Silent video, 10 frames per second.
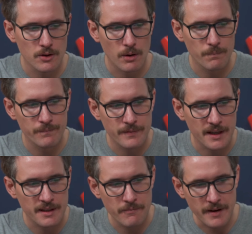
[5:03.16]
genommen,
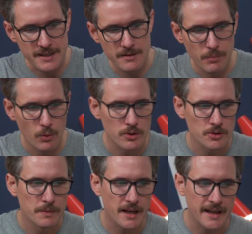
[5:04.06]
dann den
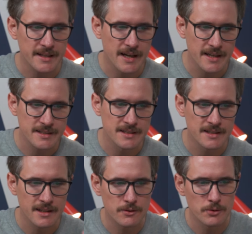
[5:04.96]
Wechselbonus mit
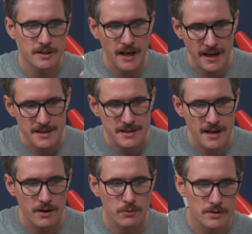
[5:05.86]
eingerechnet, natürlich die
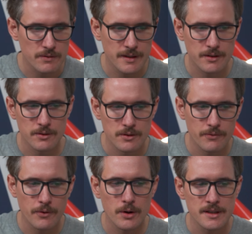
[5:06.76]
Anzahlung und so weiter und so
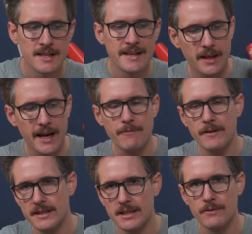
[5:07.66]
fort.
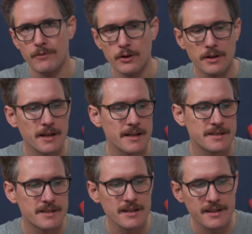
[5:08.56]
Effektiv würdet ihr
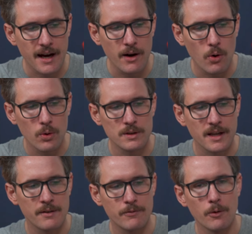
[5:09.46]
jetzt hier 3,53
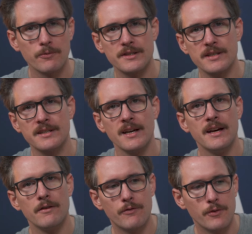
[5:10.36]
Euro
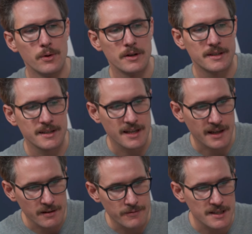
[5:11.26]
für den Tarif
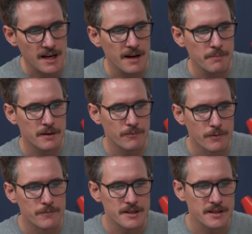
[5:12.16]
Tarif zahlen mit dem
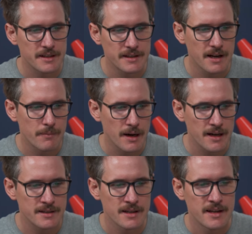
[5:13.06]
15
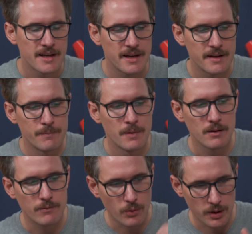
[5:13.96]
GB im
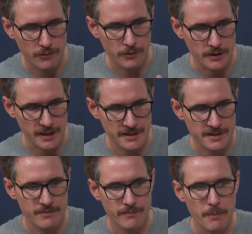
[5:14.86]

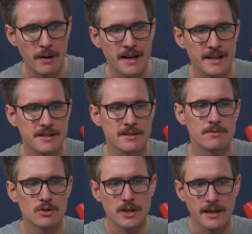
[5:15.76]
Vodafone-Netz, wenn man jetzt
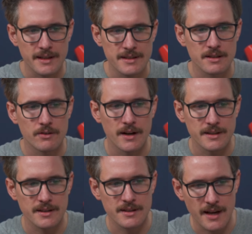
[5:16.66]
stattdessen
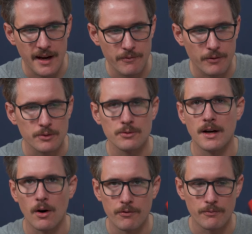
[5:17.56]
quasi das iPhone so
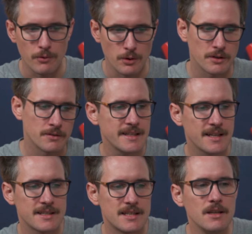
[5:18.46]
kaufen würde.
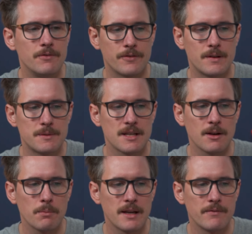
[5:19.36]
Alternativ gibt es ja
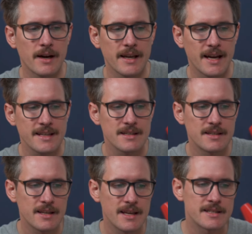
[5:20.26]
nochmal eine Variante,
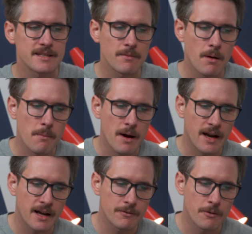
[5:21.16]
die jetzt, sagen wir mal,
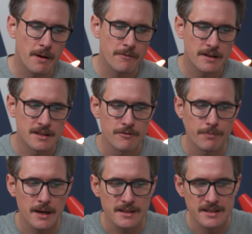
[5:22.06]
gerade vom
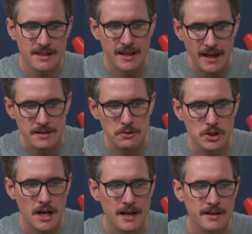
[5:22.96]
Effektivpreis nicht ganz so
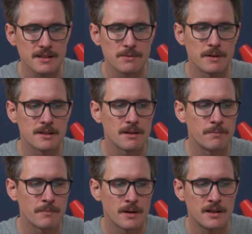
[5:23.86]
stark ist, mit
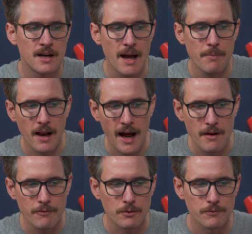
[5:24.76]
dem äh, Apple
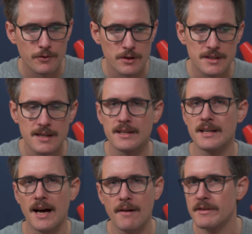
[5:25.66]
iPhone 14.
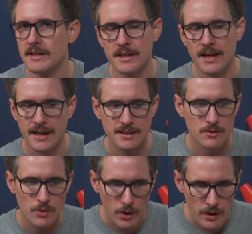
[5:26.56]
Klar, wenn die Geräte
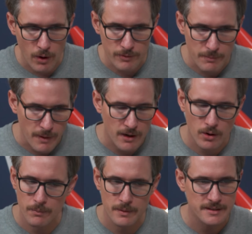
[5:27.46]
neu auf den Markt
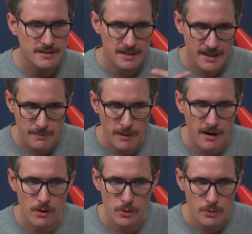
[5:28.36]
kommen, ist es
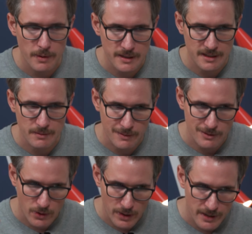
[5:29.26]
immer übertrieben
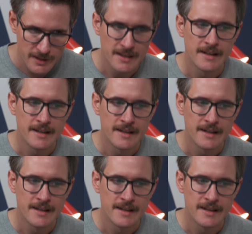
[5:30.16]
teuer.